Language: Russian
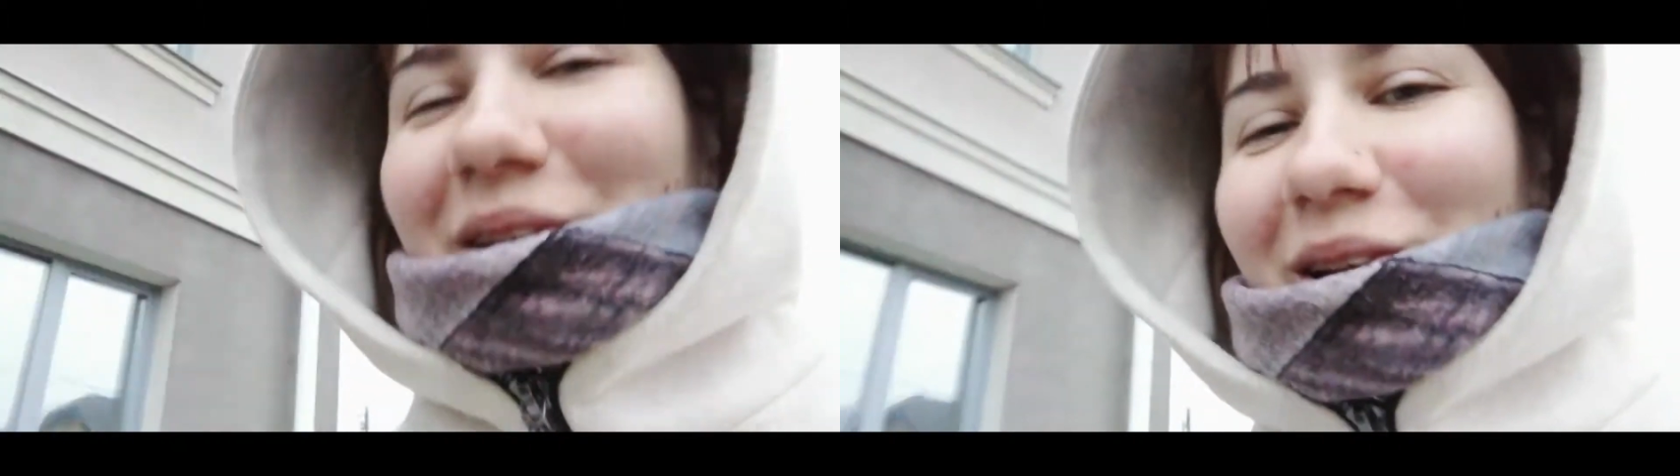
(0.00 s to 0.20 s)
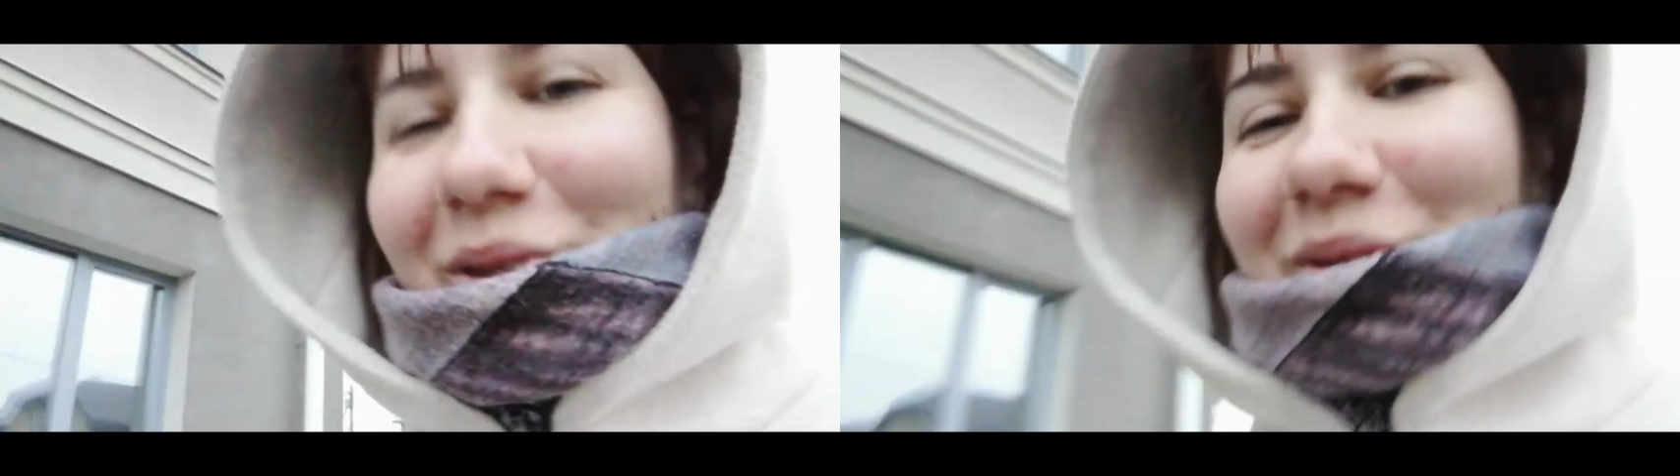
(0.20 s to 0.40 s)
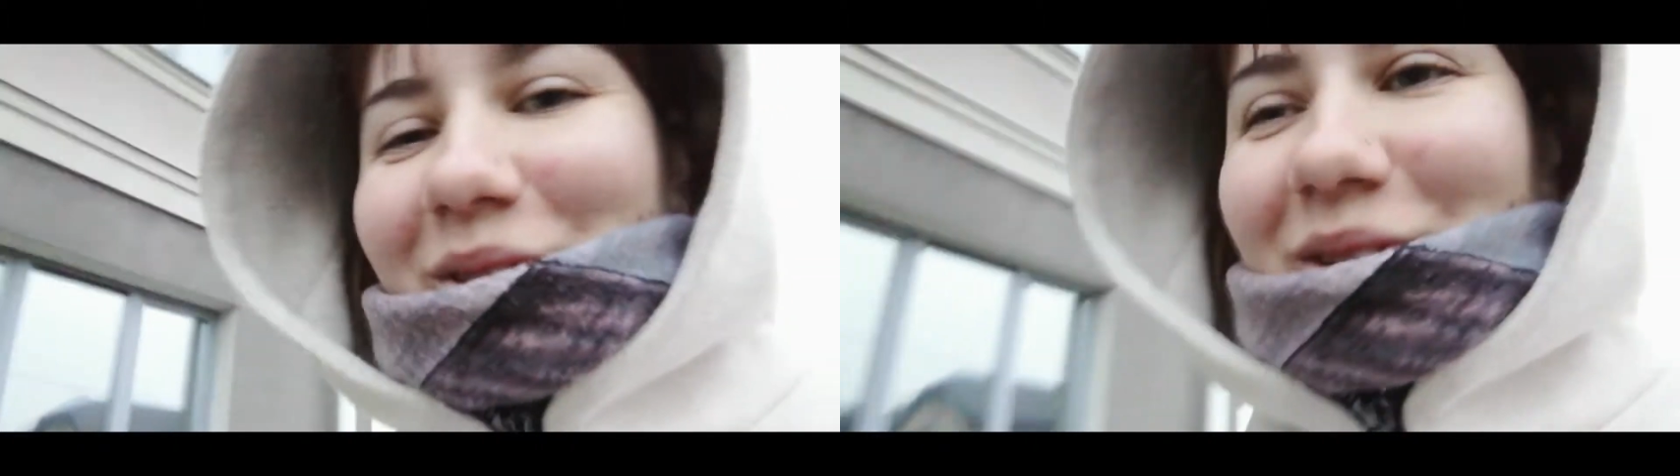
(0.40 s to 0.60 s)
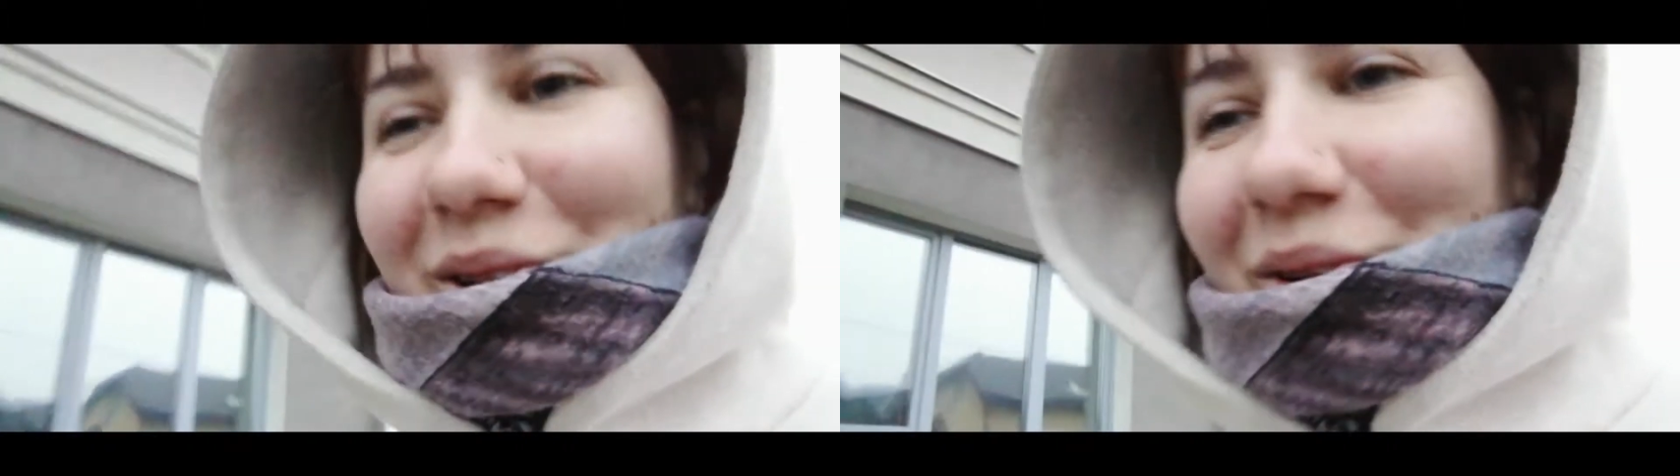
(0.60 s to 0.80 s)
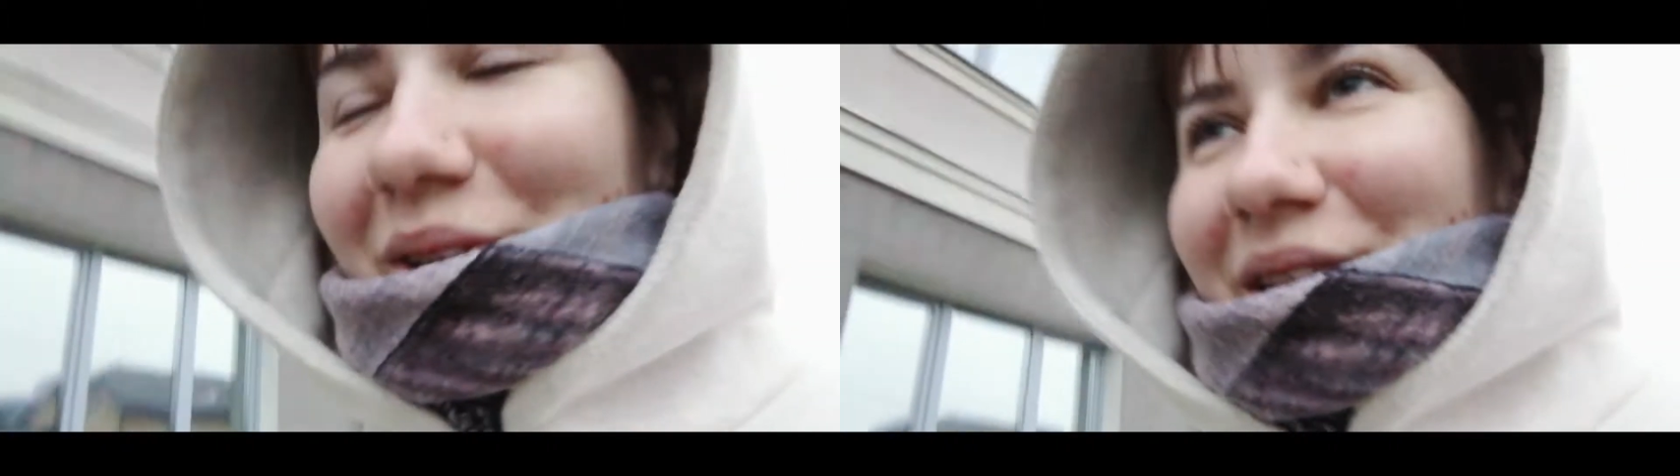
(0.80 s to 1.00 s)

клевую такую